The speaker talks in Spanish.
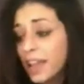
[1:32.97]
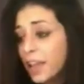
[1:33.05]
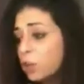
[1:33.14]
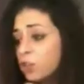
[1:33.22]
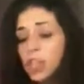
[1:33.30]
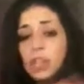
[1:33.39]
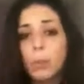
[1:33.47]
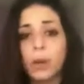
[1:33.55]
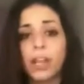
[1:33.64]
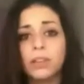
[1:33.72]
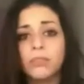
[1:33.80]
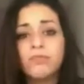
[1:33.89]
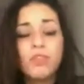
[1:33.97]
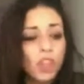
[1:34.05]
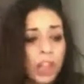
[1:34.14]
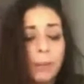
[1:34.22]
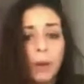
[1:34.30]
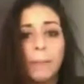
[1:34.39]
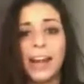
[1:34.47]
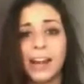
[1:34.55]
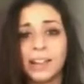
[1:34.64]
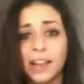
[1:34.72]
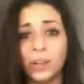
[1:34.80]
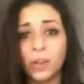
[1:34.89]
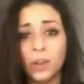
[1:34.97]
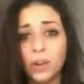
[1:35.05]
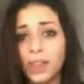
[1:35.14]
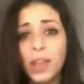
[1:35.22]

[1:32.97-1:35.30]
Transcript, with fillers: Es que no entiendo por qué nos tenemos que pelear entre todos.